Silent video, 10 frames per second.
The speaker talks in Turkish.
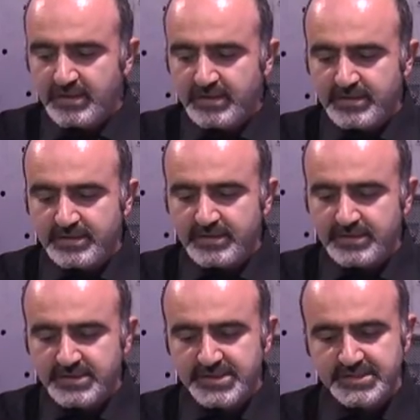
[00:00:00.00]
E,
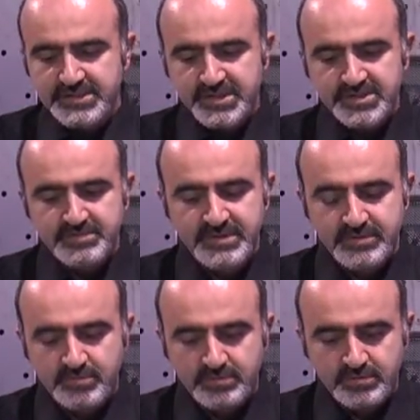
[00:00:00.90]
çeşitli
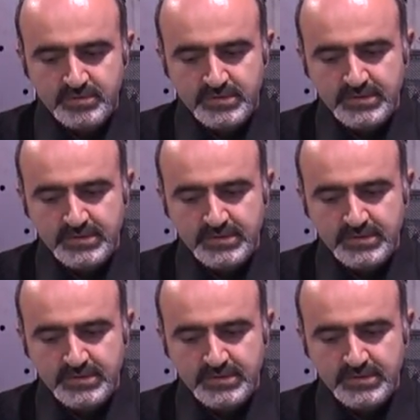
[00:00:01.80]
çalışmalarım oldu.